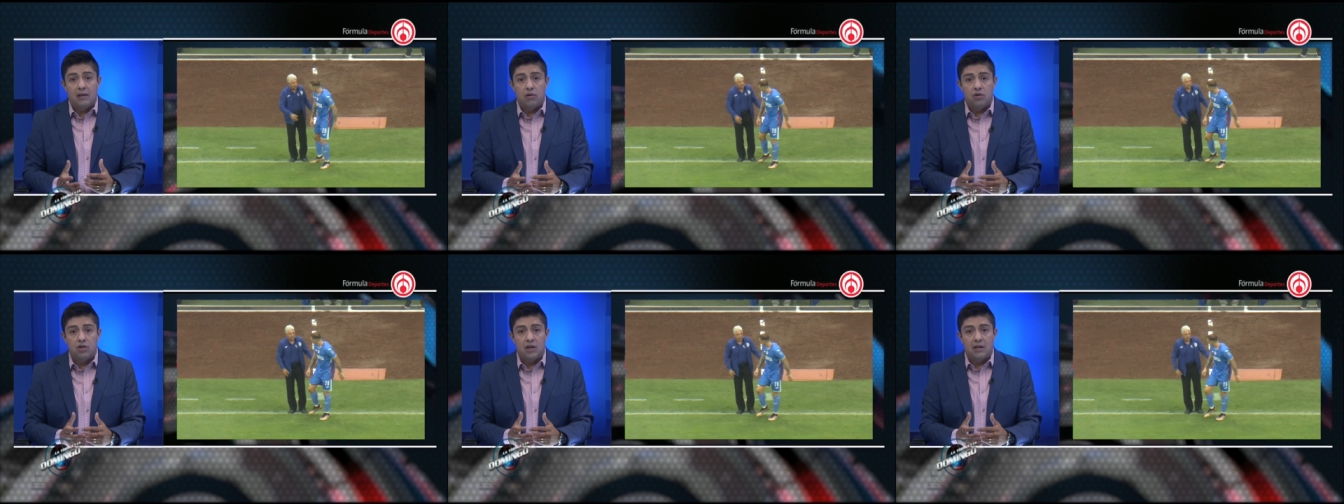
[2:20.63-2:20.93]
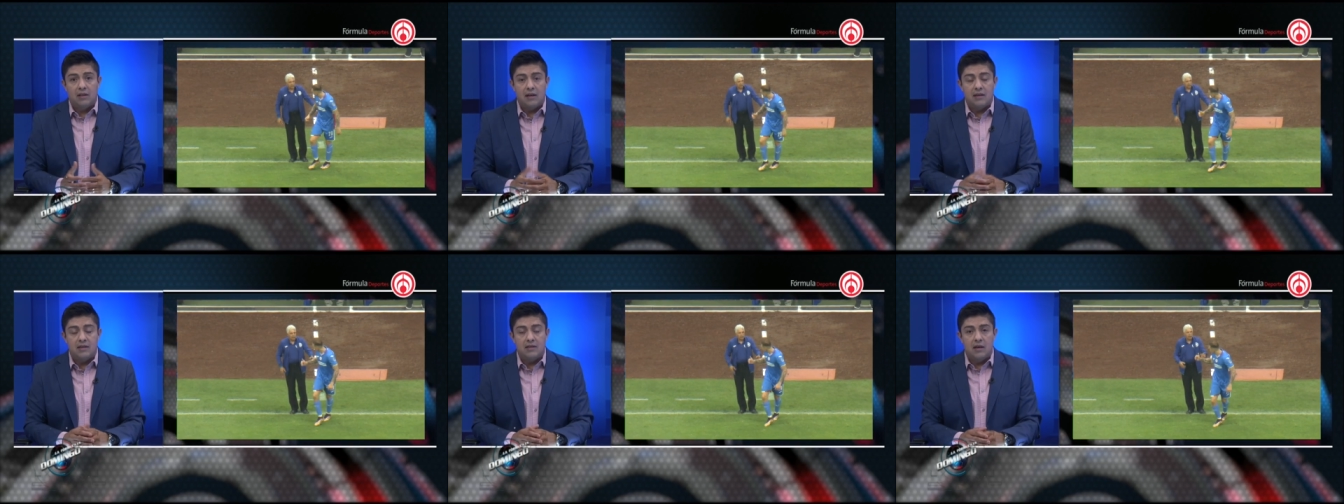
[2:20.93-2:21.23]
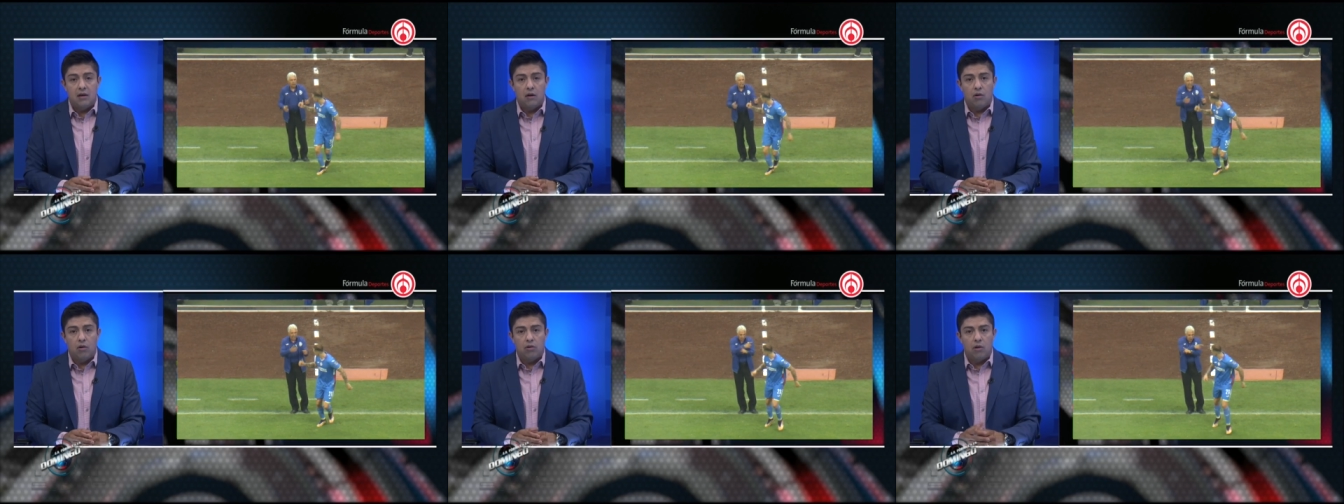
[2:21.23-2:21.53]

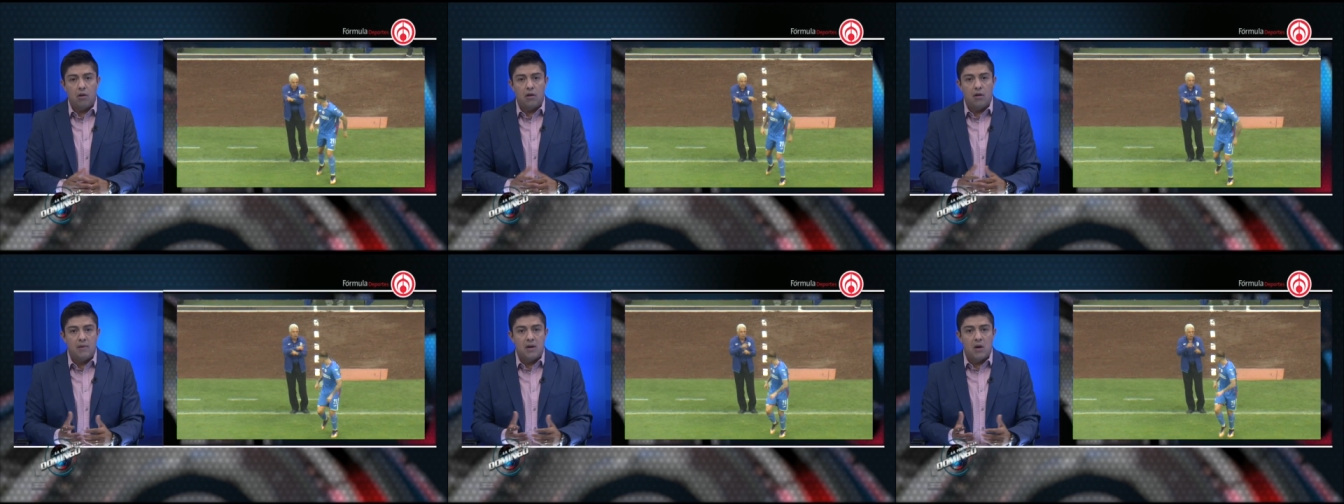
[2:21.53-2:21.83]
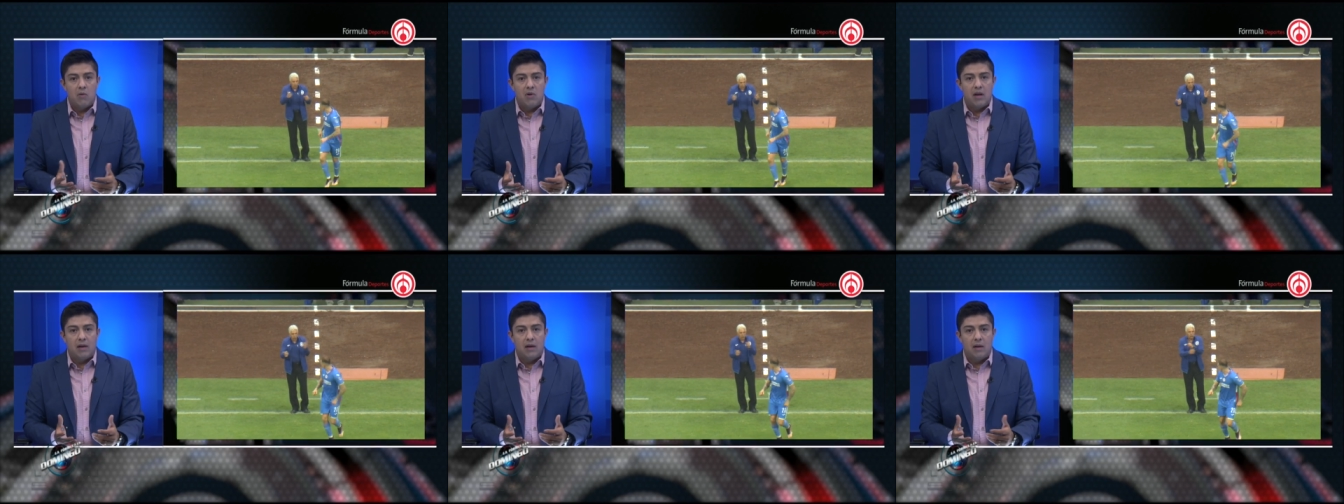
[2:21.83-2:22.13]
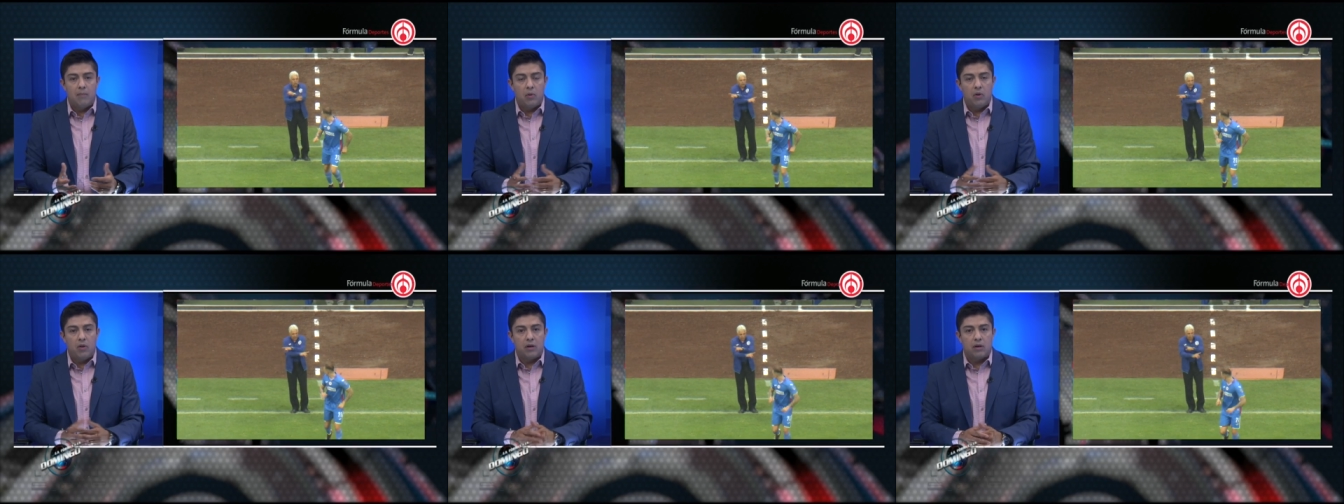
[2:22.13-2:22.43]
85 todavía un
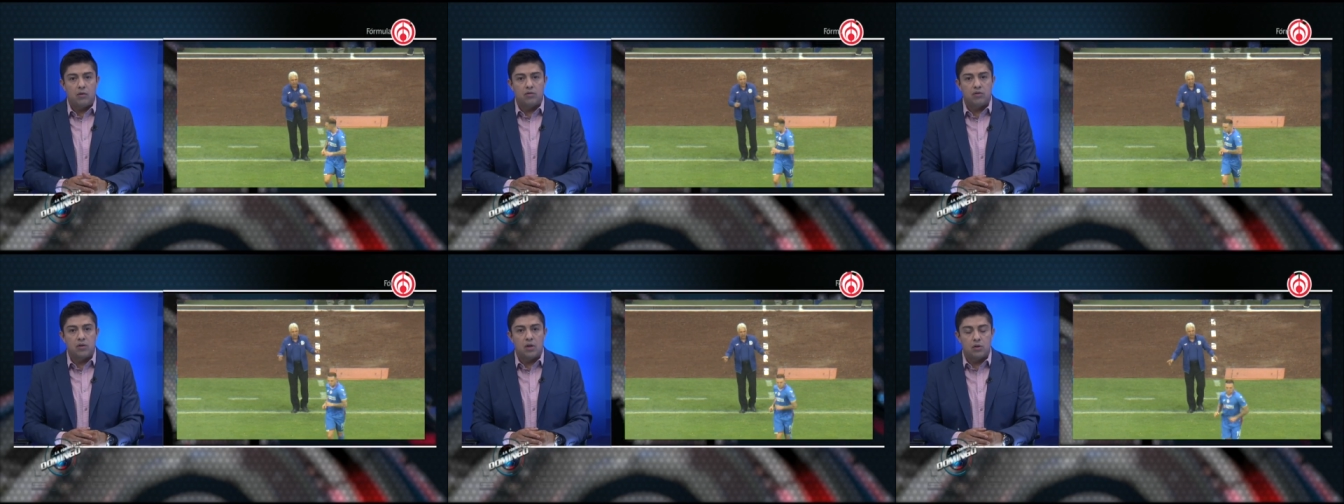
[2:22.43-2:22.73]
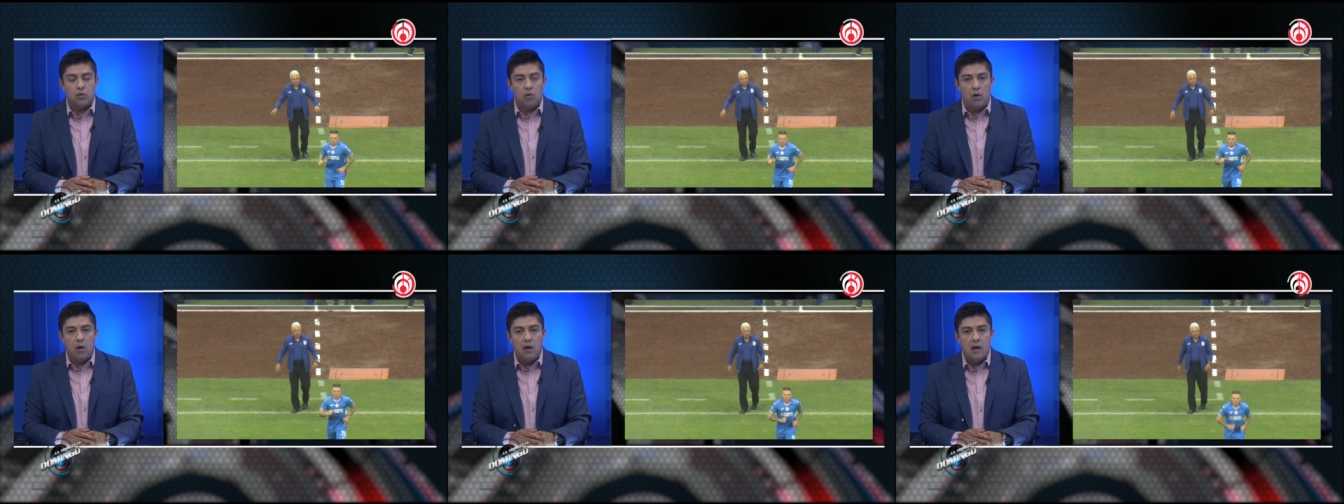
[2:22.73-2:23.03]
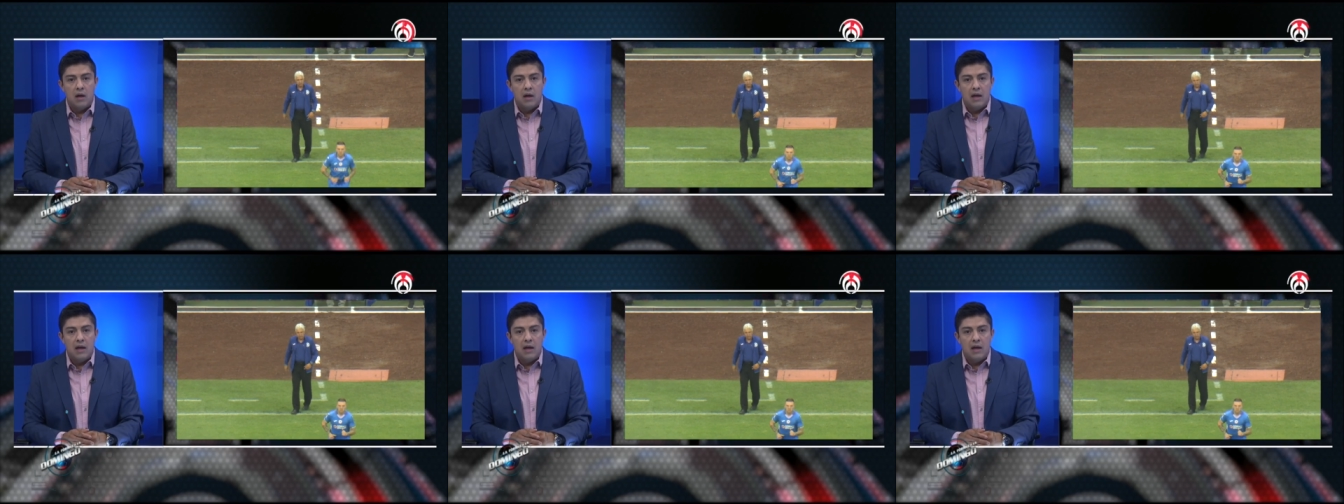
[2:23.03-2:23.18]
equipo de Cruz Azul